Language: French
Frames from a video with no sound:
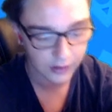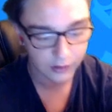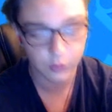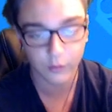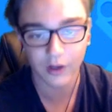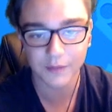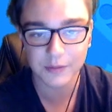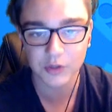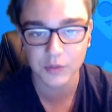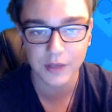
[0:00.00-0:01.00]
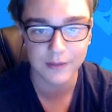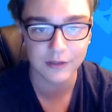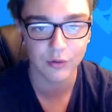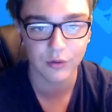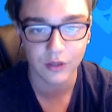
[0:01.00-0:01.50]
Du coup il va un petit peu que je m'y
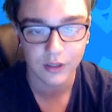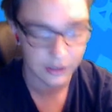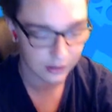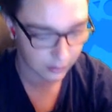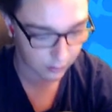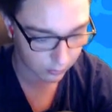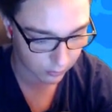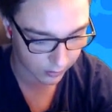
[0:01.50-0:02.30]
habitue. Ok.